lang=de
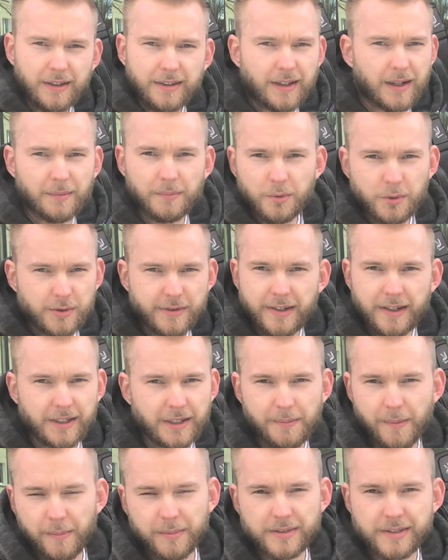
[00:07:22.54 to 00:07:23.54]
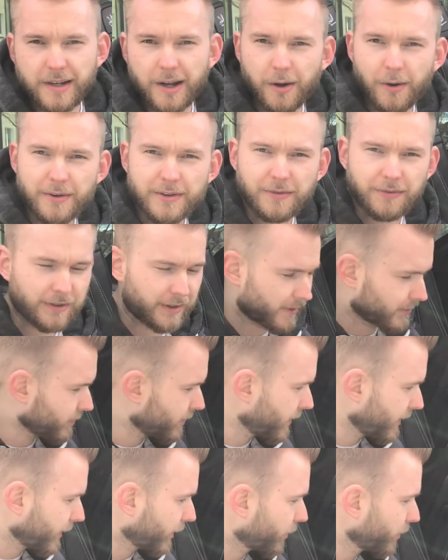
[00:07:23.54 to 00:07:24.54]
Dann müsst ihr nicht mehr bis nach Hause fahren,
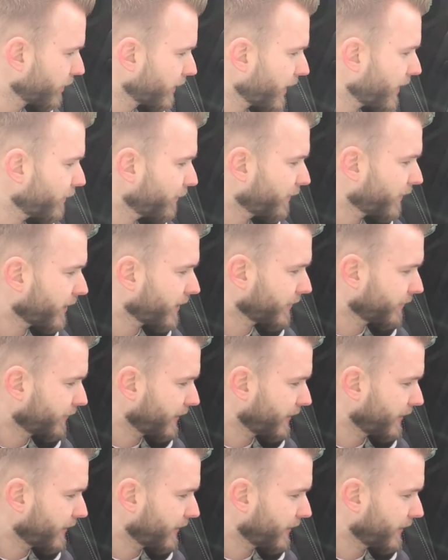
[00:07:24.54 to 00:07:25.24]
sondern ihr könnt einfach